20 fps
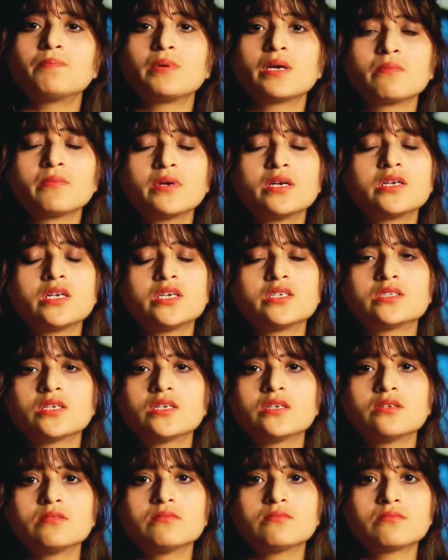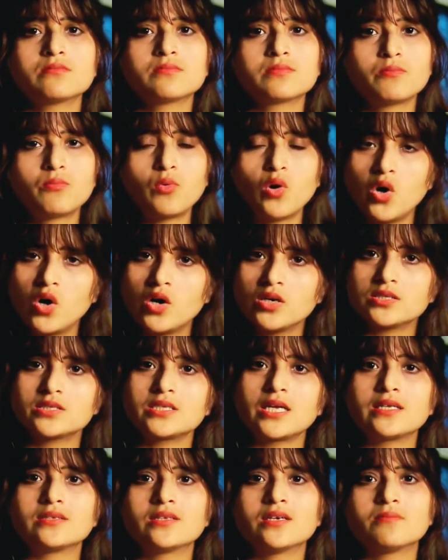पिगमेंटेशन बहुत
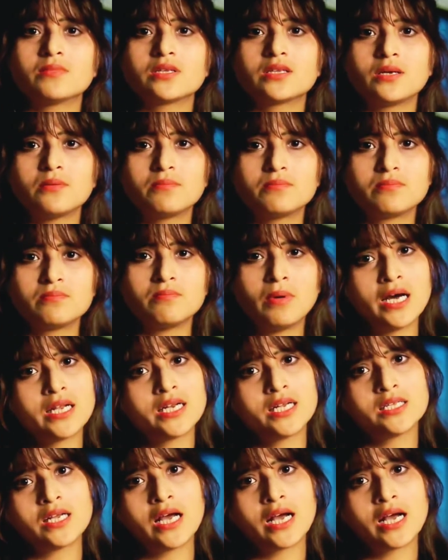ज़्यादा मतलब माना